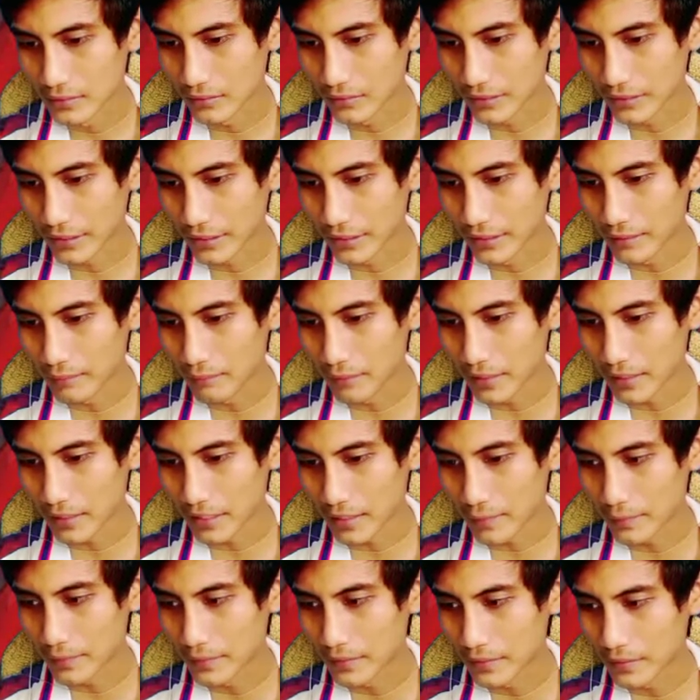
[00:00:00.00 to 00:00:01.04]
Oke,
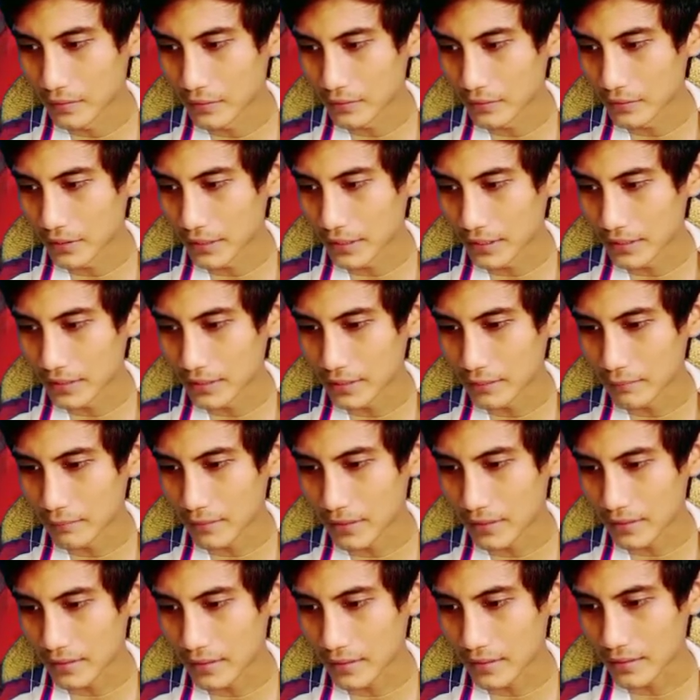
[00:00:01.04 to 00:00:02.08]
merah biru, yang ini
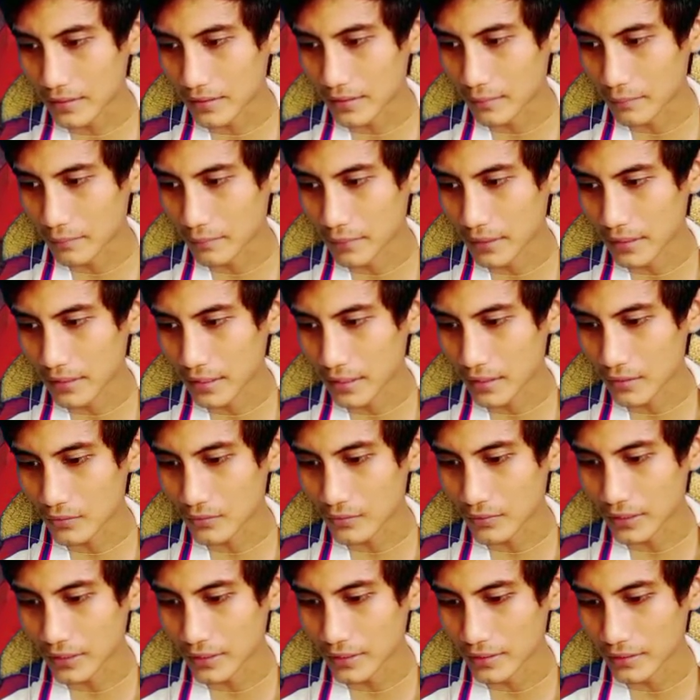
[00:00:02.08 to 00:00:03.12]
merah merah
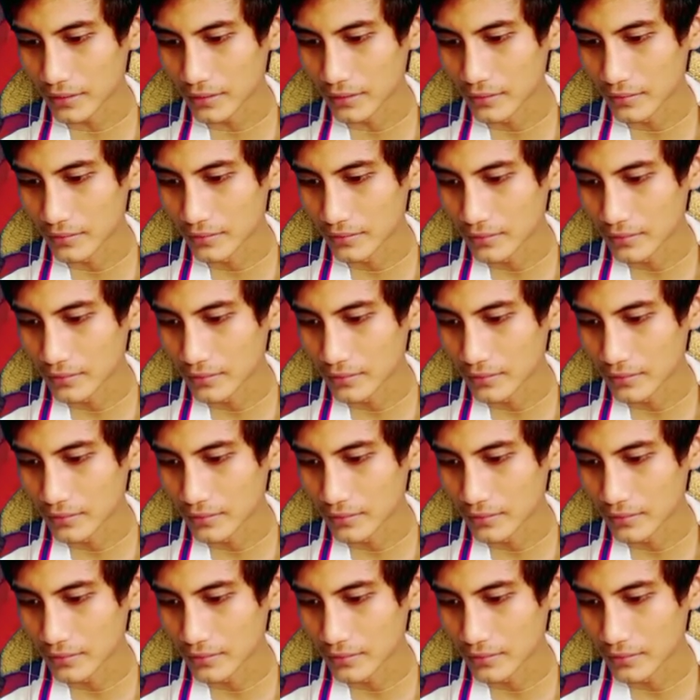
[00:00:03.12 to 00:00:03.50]
kuning ya.